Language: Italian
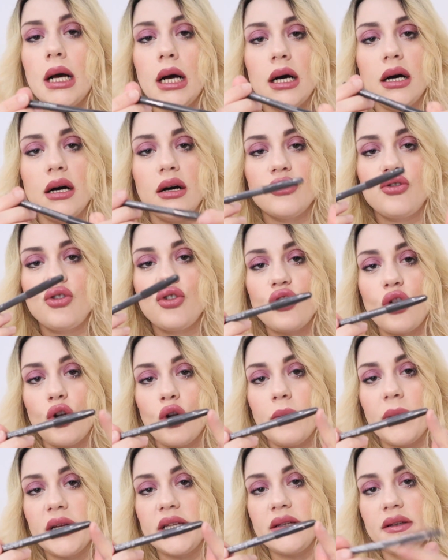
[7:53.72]
eh, ci
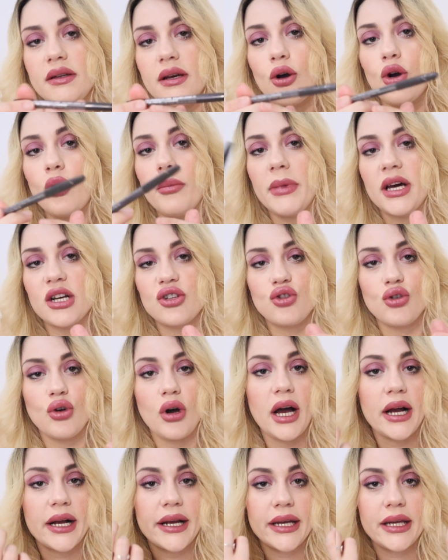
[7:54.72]
sono matite in commercio
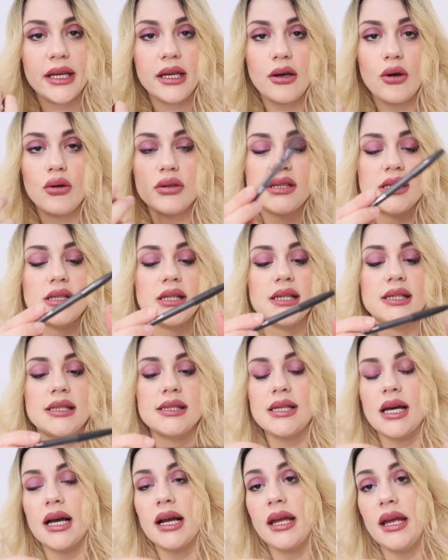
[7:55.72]
anche Kiko
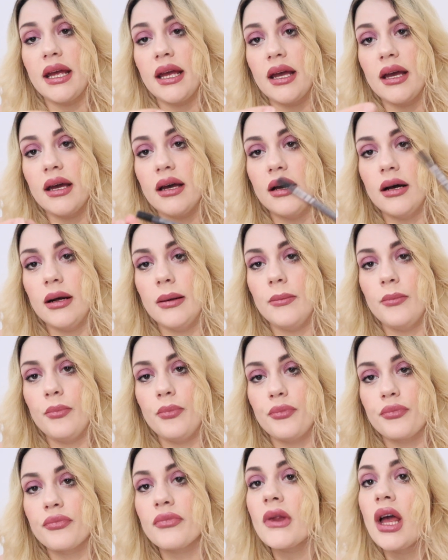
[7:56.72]
stessa che
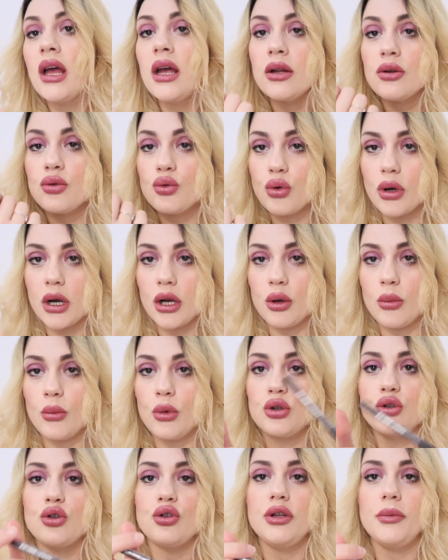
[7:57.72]
ehm, durano
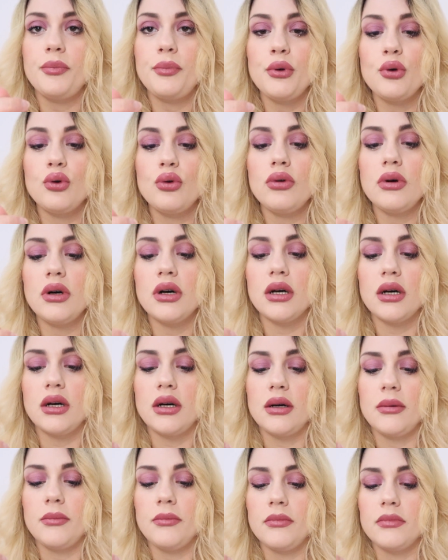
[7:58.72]
molto di più,
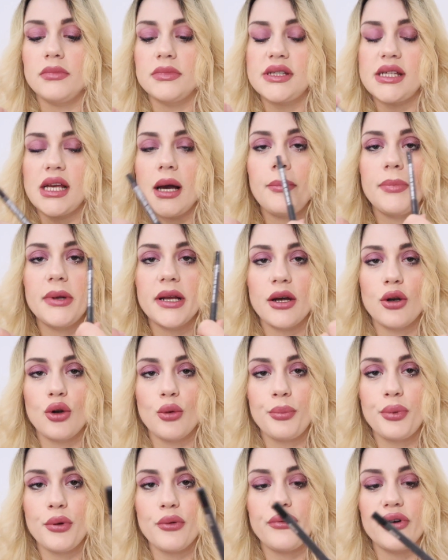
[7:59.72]
ehm, si applicano
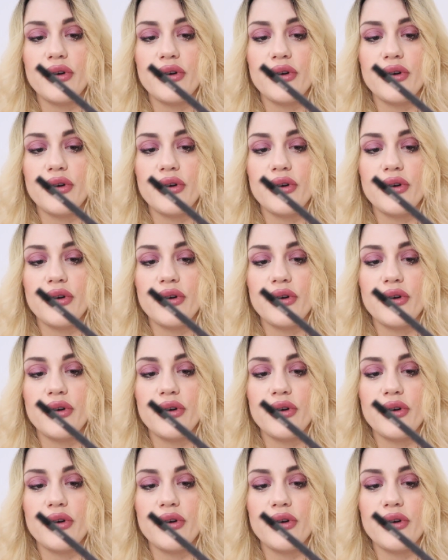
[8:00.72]
più